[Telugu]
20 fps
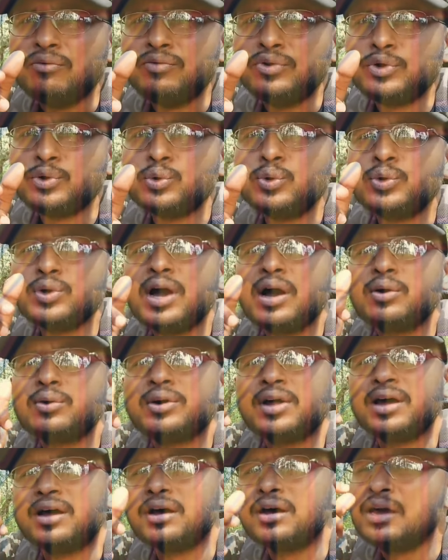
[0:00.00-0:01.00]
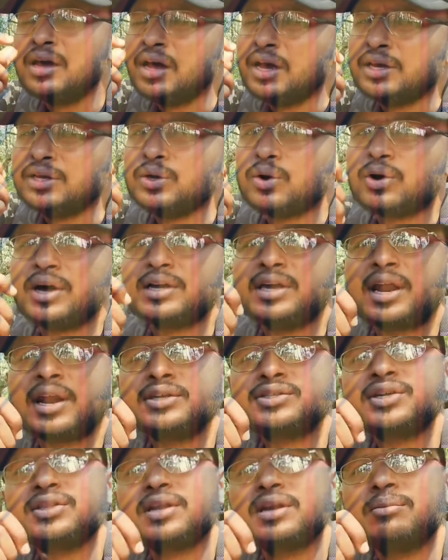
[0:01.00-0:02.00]
విరుగుడుగా కూడా ఈ యొక్క
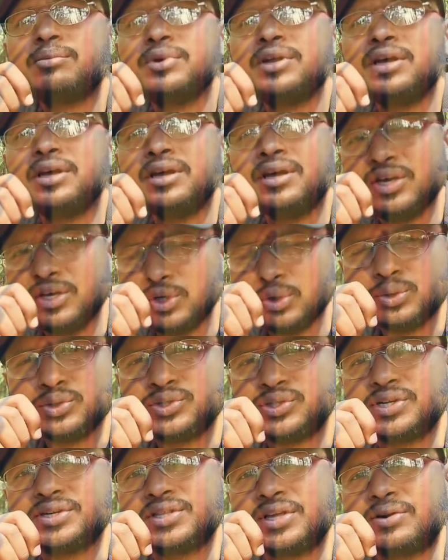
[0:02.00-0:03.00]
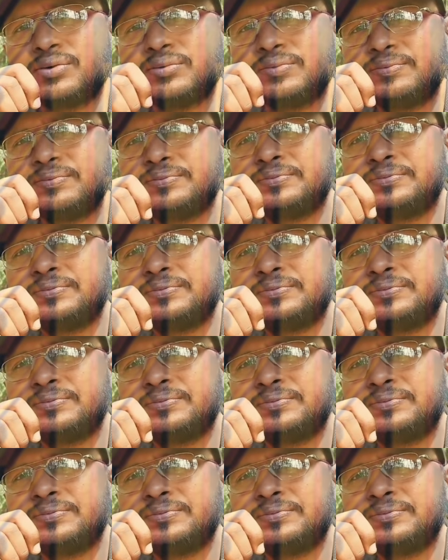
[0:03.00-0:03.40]
ఎర్రచందనంని యూజ్ చేస్తారు